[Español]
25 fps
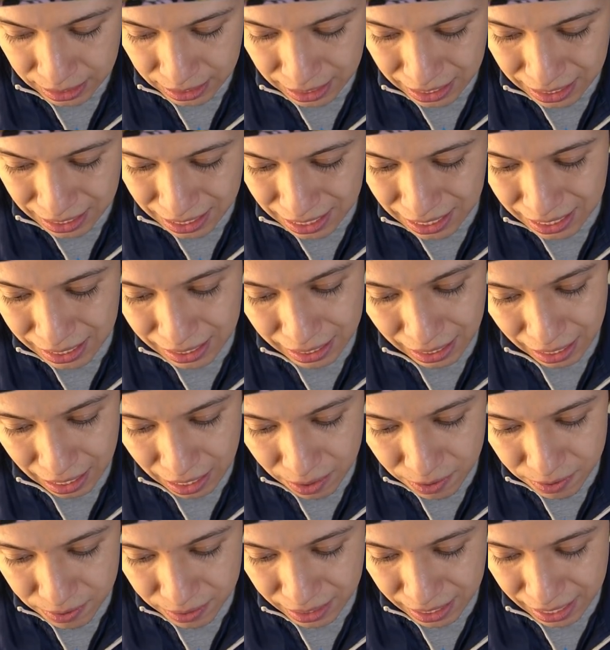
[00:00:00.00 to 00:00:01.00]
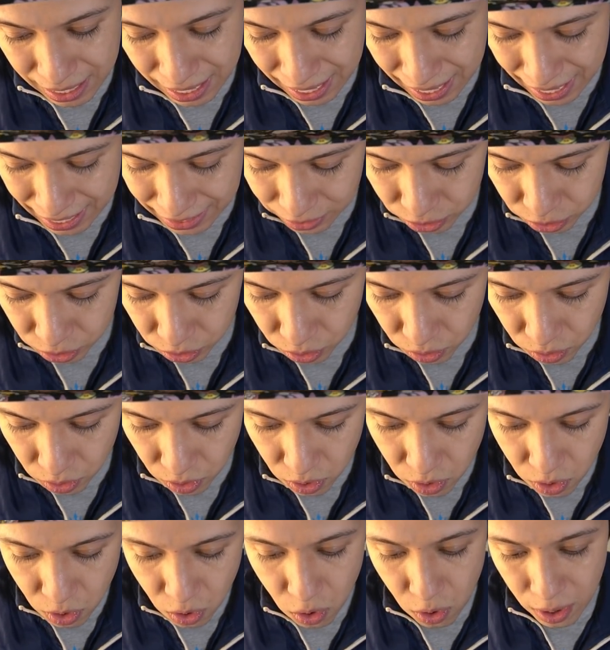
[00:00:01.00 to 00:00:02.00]
Y creo que esto
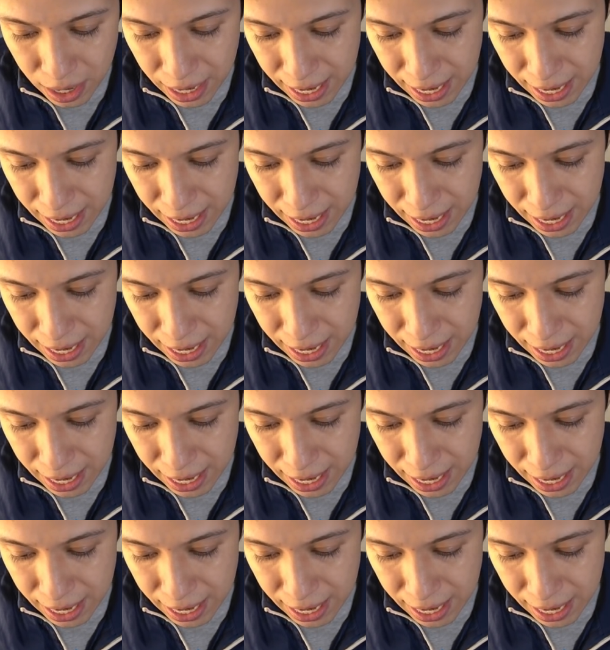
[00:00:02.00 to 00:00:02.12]
no